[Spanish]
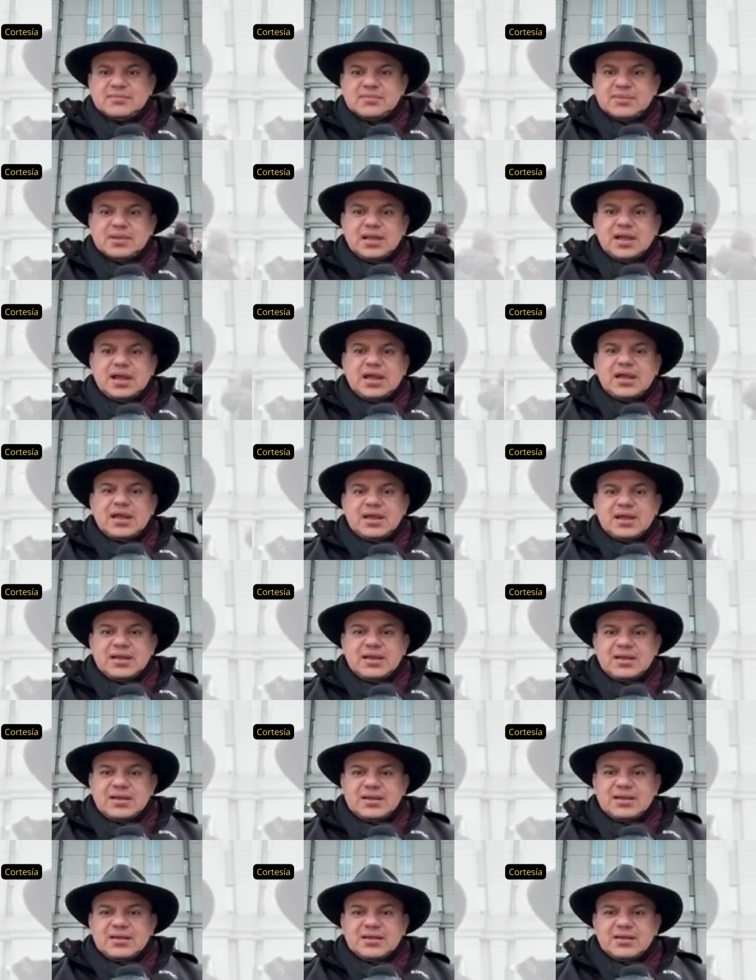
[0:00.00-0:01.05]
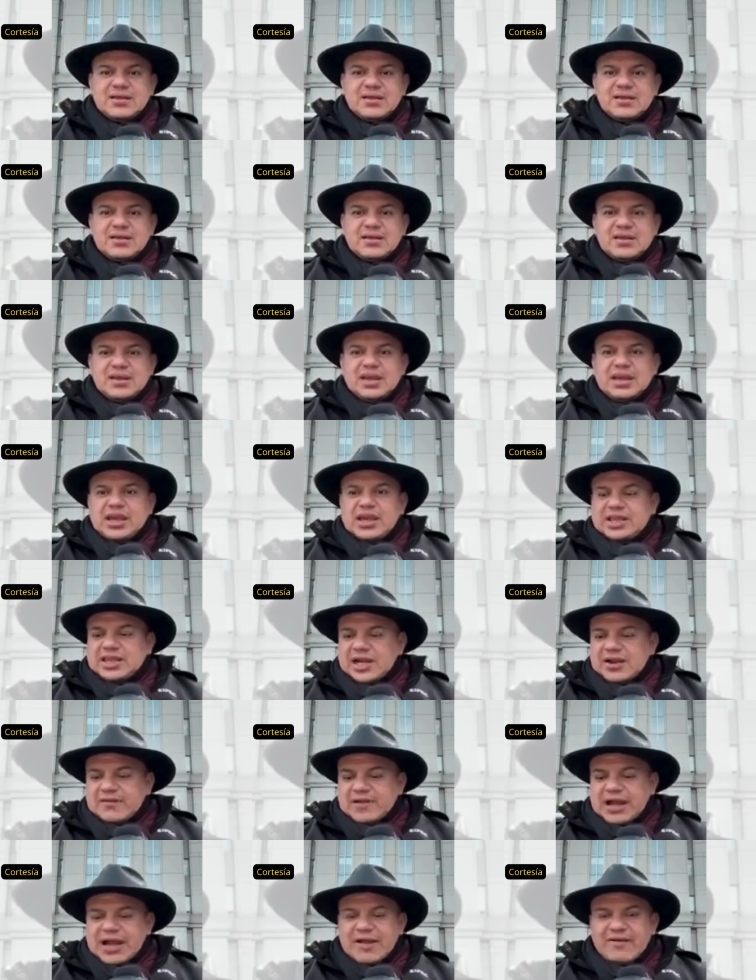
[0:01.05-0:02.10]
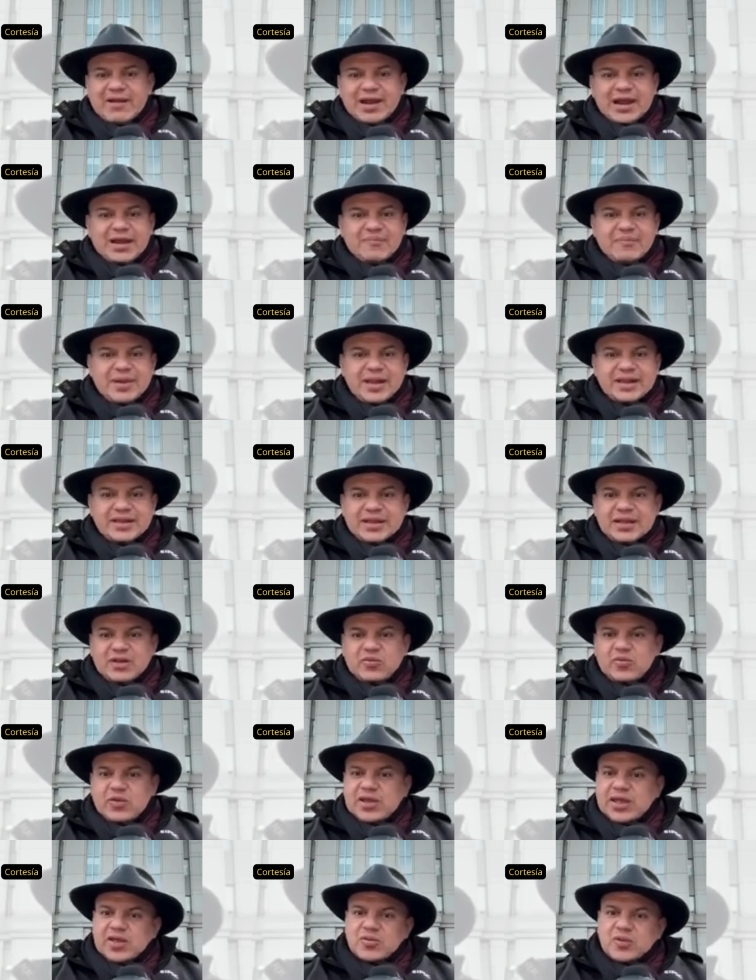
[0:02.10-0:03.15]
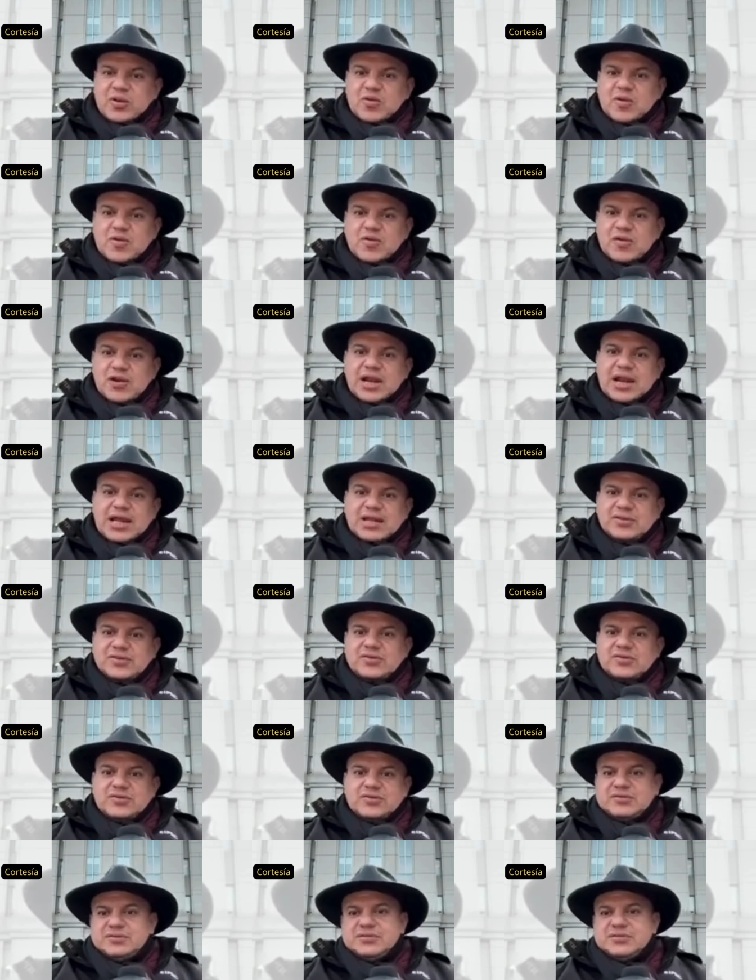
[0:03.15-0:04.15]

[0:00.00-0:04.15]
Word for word: Ah y que trabajaba a la par de él cuidando a Juan Orlando.